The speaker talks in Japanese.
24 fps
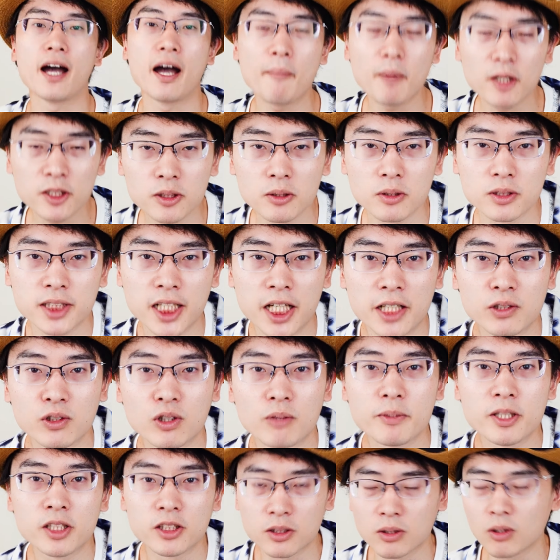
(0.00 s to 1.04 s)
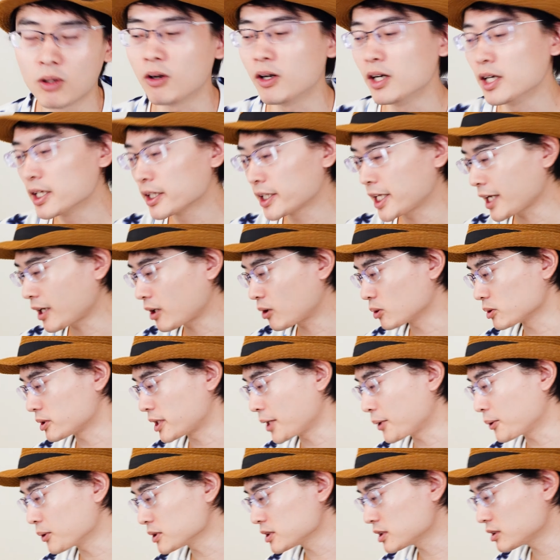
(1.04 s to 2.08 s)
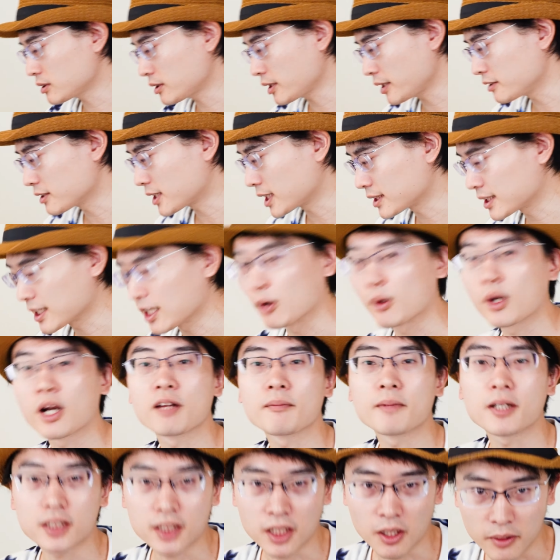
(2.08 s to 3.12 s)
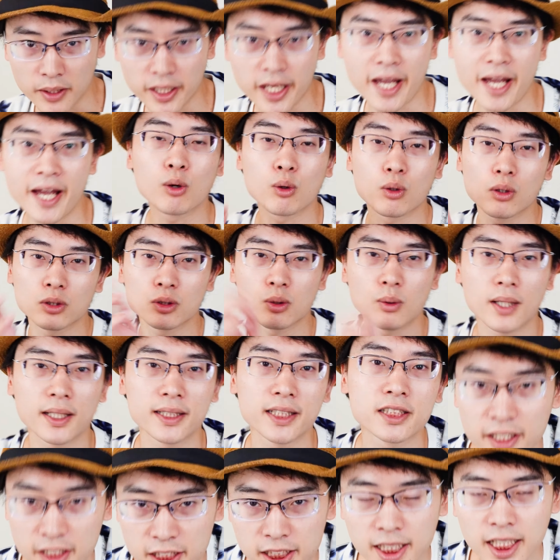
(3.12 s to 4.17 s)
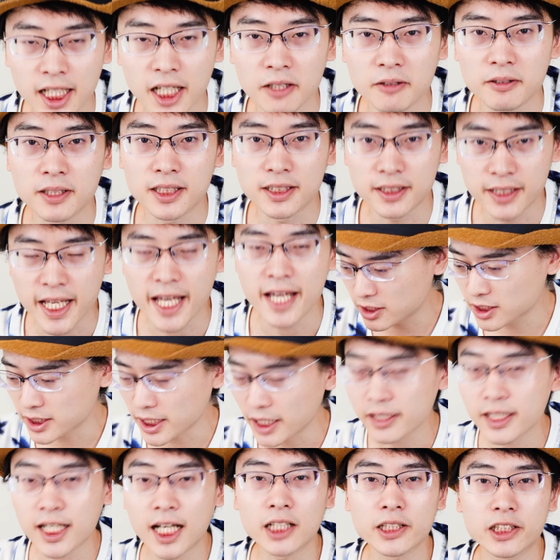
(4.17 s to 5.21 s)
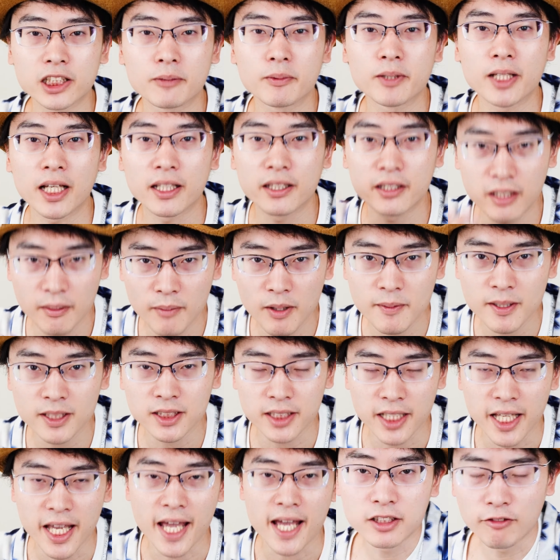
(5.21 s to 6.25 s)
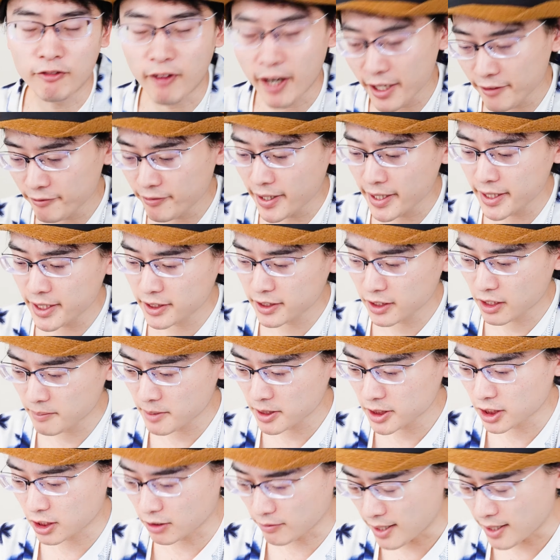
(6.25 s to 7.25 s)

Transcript: Amazon のサイトを見ると結構手こずってる方がおられましたのでこの動画でしっかりとですね実際に監督もやってみましてで Wi-Fi につきまして